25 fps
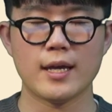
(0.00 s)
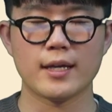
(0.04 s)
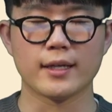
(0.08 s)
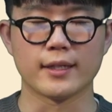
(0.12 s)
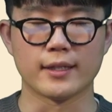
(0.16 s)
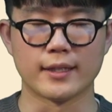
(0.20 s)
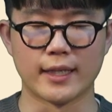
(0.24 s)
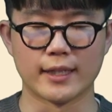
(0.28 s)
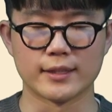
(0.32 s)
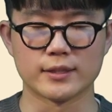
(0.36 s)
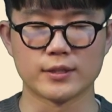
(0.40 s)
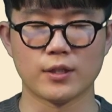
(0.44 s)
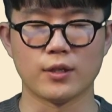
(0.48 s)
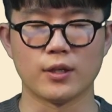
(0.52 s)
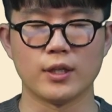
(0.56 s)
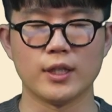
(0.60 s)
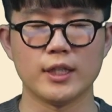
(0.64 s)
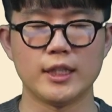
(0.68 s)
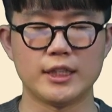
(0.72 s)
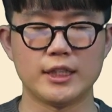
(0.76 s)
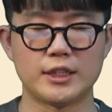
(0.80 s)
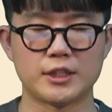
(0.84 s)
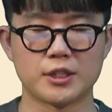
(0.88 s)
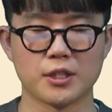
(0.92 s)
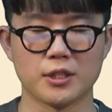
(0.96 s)
그래서
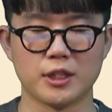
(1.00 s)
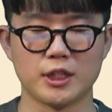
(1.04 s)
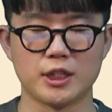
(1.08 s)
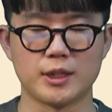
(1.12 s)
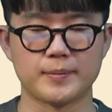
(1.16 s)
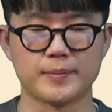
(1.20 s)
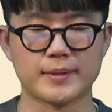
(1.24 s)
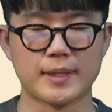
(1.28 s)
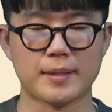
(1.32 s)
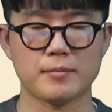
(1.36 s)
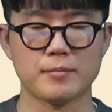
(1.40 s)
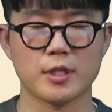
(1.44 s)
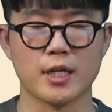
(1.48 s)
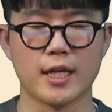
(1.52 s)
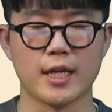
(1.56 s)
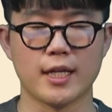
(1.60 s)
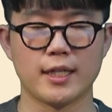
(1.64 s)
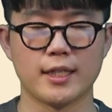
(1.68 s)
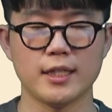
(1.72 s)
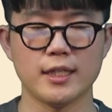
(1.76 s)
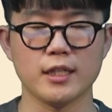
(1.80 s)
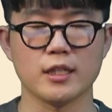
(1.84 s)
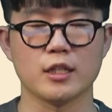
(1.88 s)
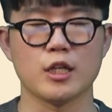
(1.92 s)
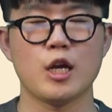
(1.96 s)

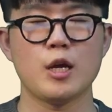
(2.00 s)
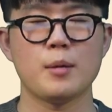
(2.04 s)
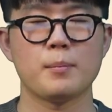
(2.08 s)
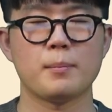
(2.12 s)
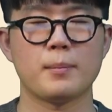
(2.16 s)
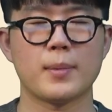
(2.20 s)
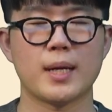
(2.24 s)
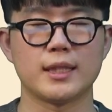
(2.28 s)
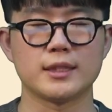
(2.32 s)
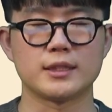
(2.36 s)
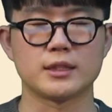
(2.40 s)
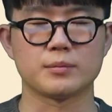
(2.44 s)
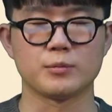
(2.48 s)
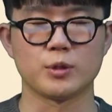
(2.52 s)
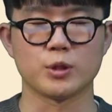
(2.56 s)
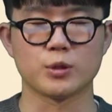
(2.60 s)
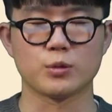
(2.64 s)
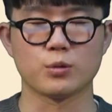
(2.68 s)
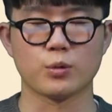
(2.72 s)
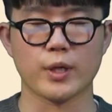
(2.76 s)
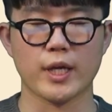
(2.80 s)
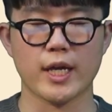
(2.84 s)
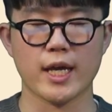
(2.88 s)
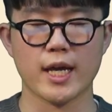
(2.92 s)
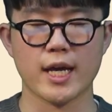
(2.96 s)
2023년에는 말씀을
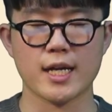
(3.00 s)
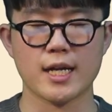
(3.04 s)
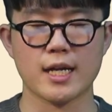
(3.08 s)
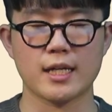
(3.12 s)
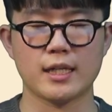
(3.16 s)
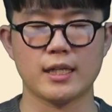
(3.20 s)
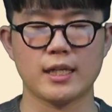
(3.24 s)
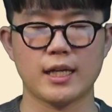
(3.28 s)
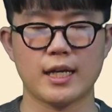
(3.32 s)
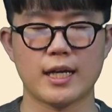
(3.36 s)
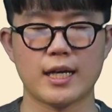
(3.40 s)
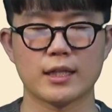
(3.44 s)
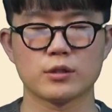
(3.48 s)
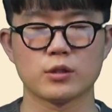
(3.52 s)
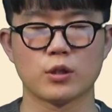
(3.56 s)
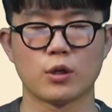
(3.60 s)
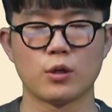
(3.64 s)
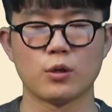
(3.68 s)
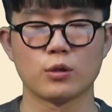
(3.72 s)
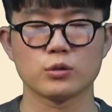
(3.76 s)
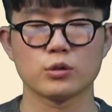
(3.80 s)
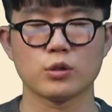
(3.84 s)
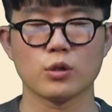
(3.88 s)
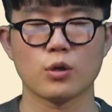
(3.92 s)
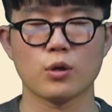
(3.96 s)
통해 하나님과
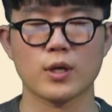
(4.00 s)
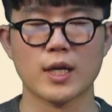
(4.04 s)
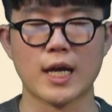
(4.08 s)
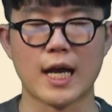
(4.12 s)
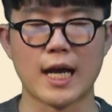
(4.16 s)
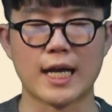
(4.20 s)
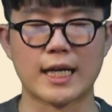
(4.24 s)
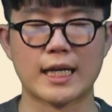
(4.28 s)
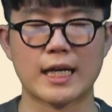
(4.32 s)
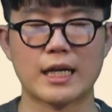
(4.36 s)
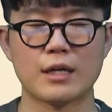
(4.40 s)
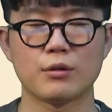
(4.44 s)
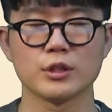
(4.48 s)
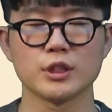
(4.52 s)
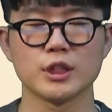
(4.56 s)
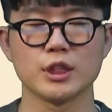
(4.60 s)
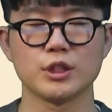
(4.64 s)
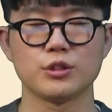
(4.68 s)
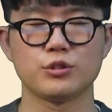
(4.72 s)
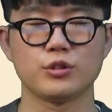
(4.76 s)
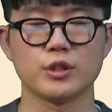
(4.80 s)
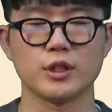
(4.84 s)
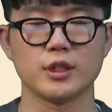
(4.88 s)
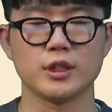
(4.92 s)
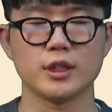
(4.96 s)
더욱더 가까워질
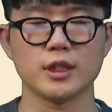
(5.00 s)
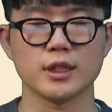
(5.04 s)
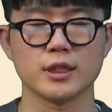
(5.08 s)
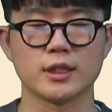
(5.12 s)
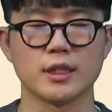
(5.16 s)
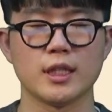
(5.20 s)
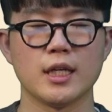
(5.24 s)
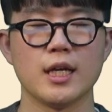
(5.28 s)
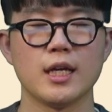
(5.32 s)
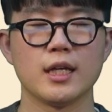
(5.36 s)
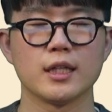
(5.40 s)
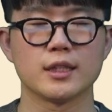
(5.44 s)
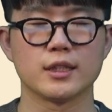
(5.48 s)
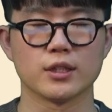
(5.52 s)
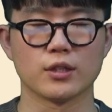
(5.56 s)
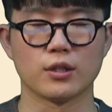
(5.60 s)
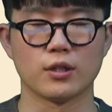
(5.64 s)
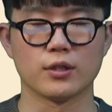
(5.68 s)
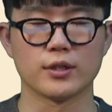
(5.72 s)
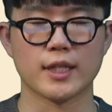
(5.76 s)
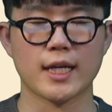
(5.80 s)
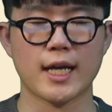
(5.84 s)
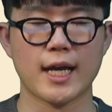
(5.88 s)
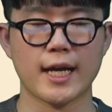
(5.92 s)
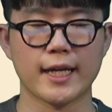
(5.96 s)
수 있는
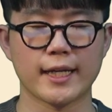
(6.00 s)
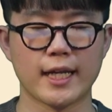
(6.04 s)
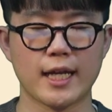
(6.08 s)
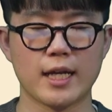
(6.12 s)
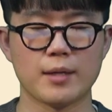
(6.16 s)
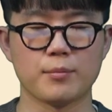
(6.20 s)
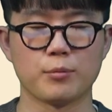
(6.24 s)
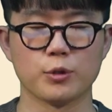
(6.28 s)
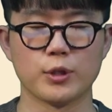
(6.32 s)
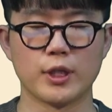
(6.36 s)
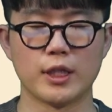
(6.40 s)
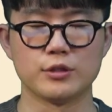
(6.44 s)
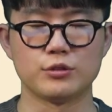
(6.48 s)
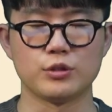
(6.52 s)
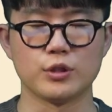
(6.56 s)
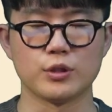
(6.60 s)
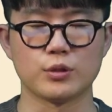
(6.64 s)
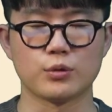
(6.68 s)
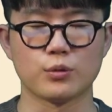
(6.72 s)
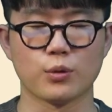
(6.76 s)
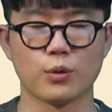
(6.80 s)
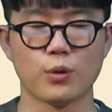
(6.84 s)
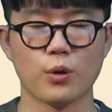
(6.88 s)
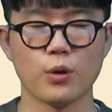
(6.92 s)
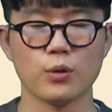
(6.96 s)
그런 한 해 보낼 수
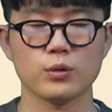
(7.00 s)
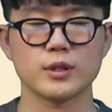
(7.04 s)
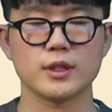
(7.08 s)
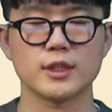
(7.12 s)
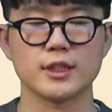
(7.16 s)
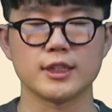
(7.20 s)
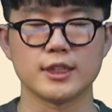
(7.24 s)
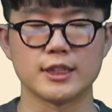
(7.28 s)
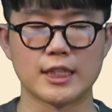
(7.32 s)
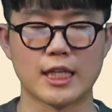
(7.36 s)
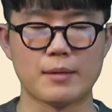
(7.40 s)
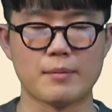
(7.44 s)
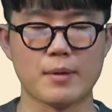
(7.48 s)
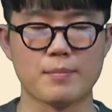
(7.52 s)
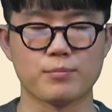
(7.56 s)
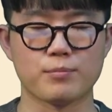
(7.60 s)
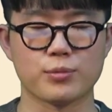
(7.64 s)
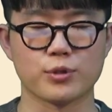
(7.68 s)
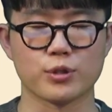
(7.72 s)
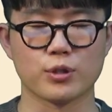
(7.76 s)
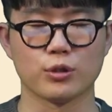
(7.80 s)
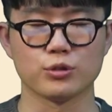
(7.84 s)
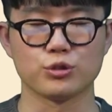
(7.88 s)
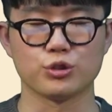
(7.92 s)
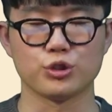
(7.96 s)
있도록 은혜
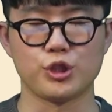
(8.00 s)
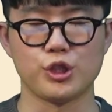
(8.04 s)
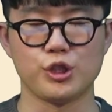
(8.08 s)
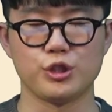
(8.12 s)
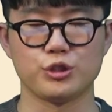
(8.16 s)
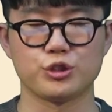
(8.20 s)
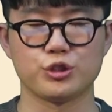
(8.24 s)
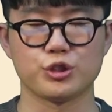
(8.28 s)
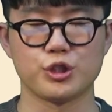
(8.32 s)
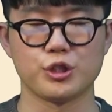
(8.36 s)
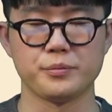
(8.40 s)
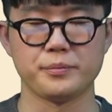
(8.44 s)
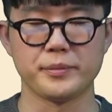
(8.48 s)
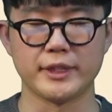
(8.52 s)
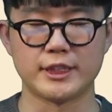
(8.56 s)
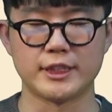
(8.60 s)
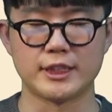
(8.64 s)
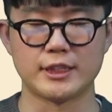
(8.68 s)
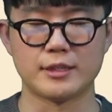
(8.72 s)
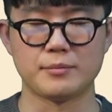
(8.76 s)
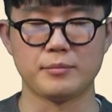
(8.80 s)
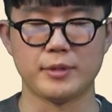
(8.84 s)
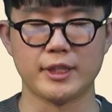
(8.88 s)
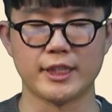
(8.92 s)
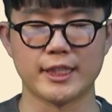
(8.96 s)
베풀어 주실 줄
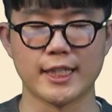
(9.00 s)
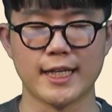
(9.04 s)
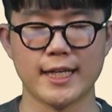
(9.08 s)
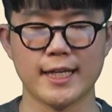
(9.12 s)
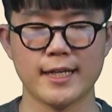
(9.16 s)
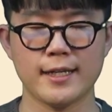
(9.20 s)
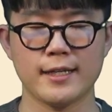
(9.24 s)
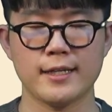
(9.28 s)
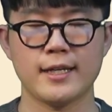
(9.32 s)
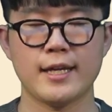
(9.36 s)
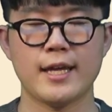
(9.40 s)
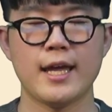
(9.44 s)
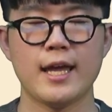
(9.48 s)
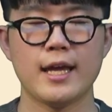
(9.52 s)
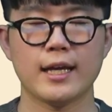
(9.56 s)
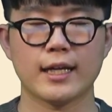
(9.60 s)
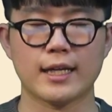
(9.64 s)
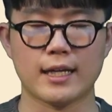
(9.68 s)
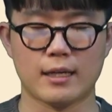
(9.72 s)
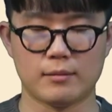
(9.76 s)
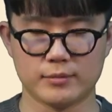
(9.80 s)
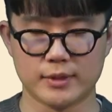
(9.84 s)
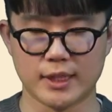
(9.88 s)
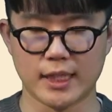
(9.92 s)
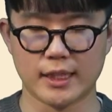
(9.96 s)
믿습니다.
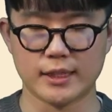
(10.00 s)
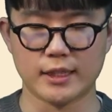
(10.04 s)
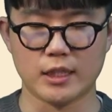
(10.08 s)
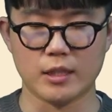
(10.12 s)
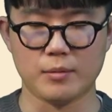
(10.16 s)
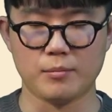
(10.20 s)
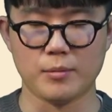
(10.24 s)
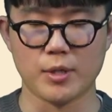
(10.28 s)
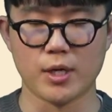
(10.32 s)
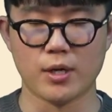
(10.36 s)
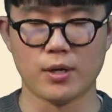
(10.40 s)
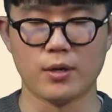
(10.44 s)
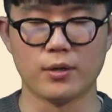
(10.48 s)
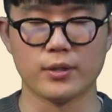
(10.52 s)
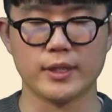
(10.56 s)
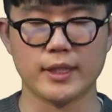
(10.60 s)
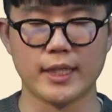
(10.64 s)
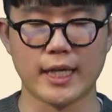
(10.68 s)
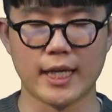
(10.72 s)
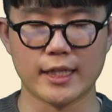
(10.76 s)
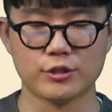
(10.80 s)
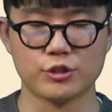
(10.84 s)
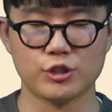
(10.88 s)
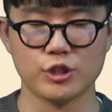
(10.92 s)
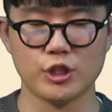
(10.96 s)
감사드리며
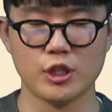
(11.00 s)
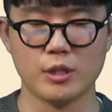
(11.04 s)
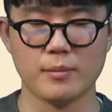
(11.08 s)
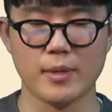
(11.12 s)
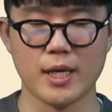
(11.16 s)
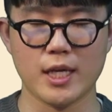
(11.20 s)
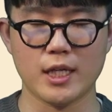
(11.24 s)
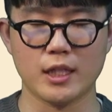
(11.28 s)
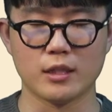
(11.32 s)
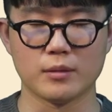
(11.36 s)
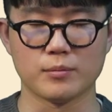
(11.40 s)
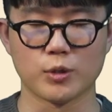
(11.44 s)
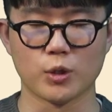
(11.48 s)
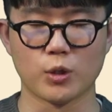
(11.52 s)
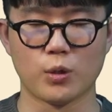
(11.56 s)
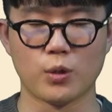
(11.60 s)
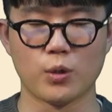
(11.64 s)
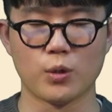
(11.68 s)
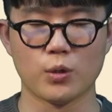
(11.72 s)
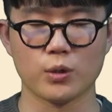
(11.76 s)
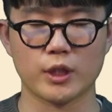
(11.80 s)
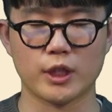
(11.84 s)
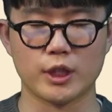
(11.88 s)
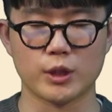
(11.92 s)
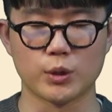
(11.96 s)
예수님의
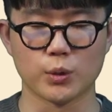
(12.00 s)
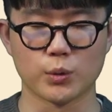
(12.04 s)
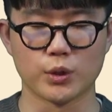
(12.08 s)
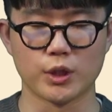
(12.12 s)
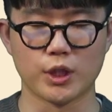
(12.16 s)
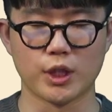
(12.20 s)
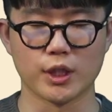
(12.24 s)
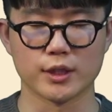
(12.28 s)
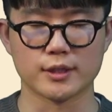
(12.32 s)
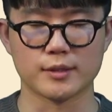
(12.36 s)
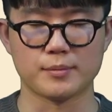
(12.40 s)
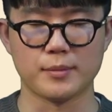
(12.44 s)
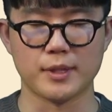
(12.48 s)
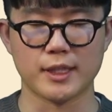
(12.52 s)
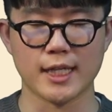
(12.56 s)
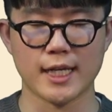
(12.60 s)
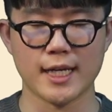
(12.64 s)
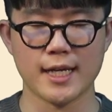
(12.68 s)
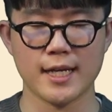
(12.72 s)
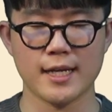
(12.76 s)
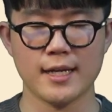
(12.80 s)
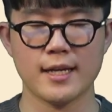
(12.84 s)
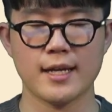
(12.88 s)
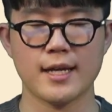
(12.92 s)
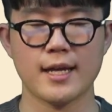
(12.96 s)
이름으로
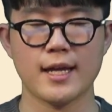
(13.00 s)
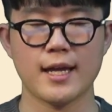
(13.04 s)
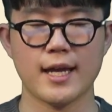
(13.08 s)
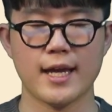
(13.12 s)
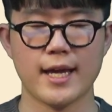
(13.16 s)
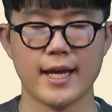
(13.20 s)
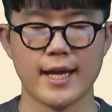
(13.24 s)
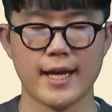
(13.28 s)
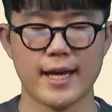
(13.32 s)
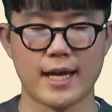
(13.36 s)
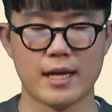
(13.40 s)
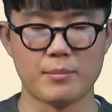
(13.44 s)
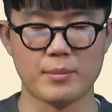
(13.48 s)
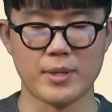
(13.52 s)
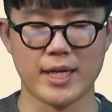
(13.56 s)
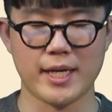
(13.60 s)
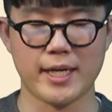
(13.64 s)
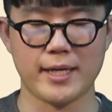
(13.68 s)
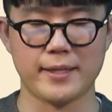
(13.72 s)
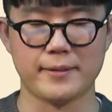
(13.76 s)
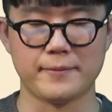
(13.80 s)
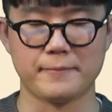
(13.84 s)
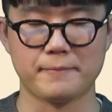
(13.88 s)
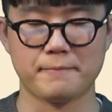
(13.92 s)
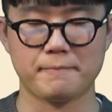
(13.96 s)
기도드렸습니다.
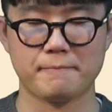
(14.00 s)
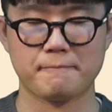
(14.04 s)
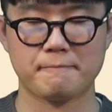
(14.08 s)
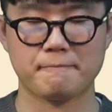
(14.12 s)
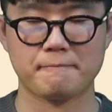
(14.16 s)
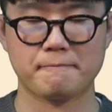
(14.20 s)
아멘.